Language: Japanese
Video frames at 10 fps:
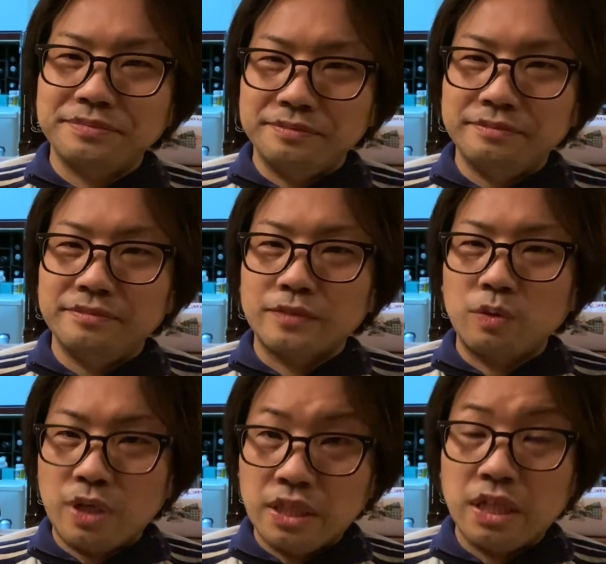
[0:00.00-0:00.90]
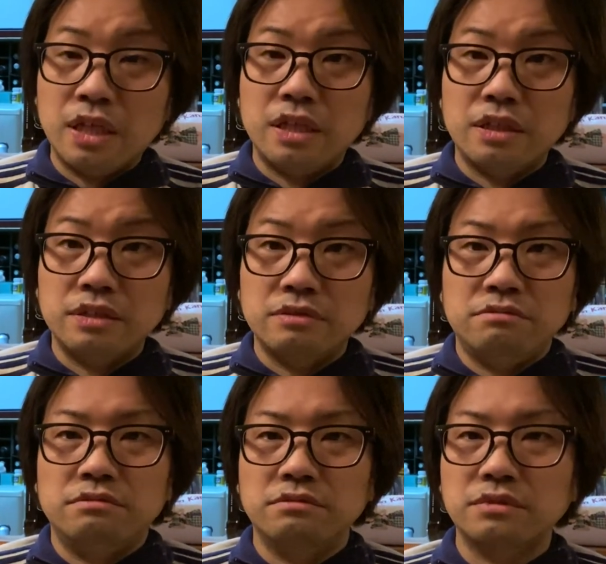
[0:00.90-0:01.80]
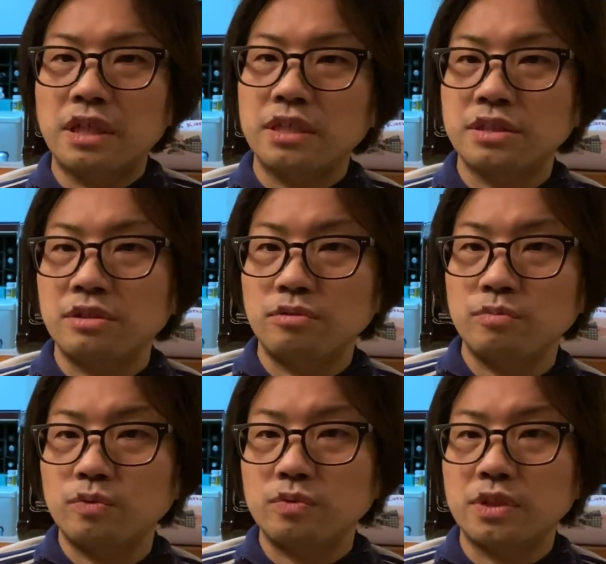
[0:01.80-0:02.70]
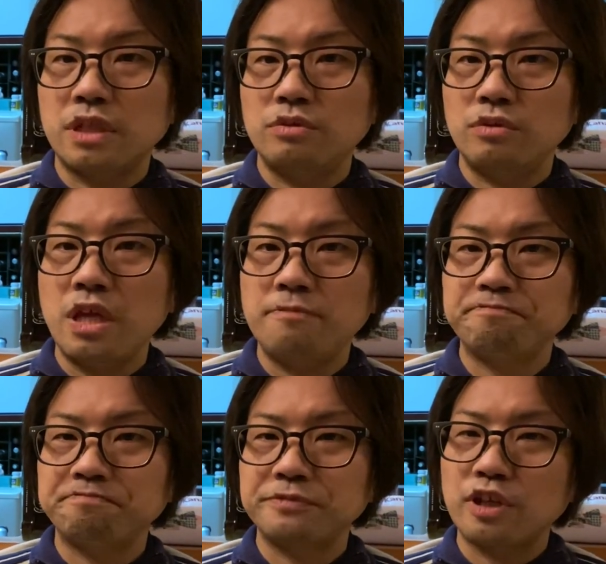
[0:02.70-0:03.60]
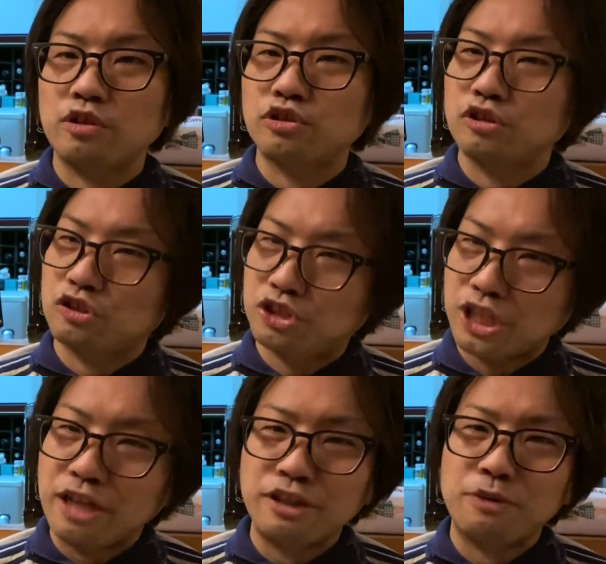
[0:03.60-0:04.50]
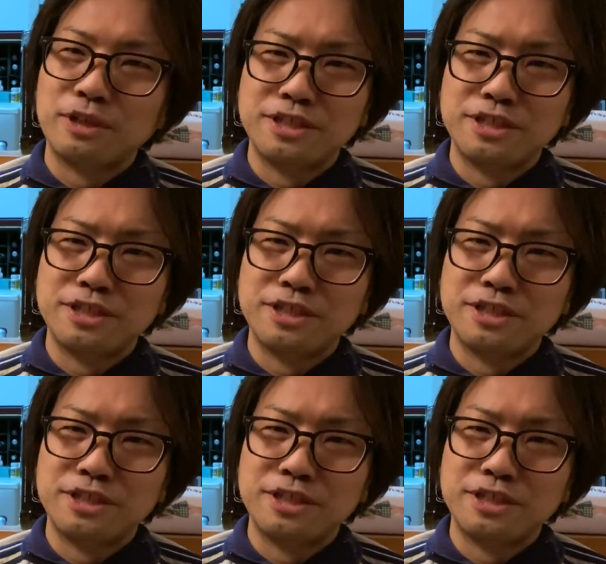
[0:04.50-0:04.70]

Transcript: うん、この間金沢智子さんのねさんなのか